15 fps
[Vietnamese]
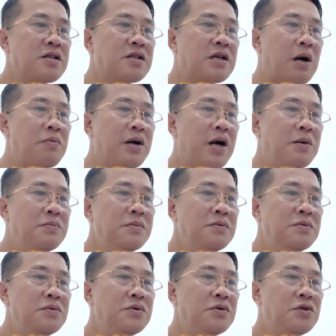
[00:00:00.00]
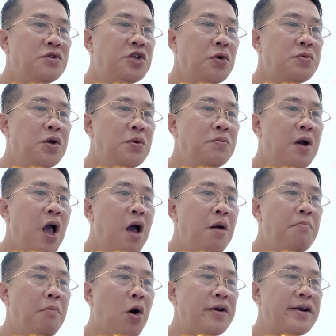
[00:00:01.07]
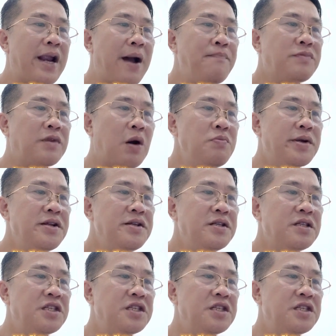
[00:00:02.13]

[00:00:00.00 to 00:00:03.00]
cộng công, chúc dung một đám thống lĩnh